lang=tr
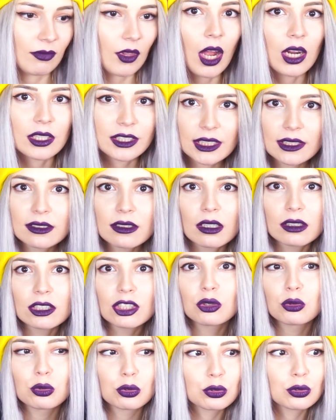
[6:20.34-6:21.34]
Gerçekten
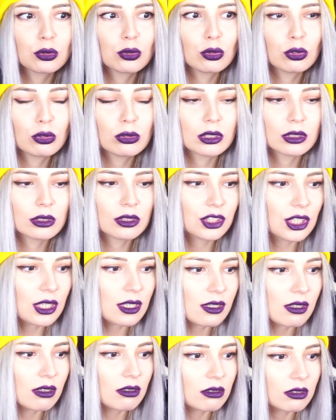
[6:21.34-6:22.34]
de ruju
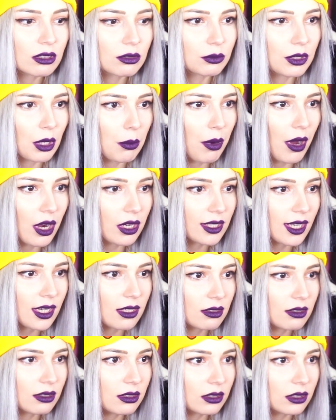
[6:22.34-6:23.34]
kullanacak sanırım
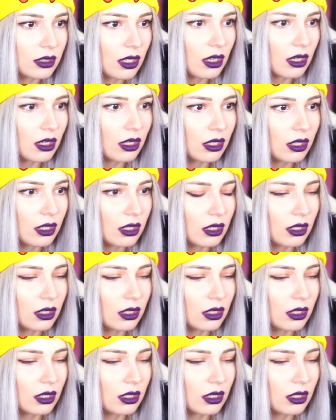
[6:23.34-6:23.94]
yaparken tırnağı.